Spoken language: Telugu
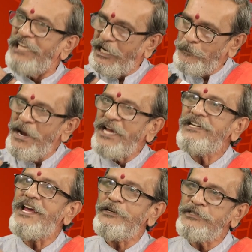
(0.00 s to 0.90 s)

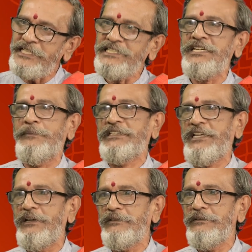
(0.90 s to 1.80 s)
ధర్మాన్ని అనుసరించే
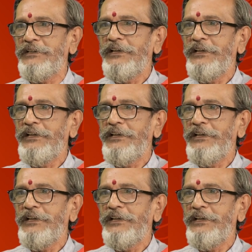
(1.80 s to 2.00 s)
మతాలు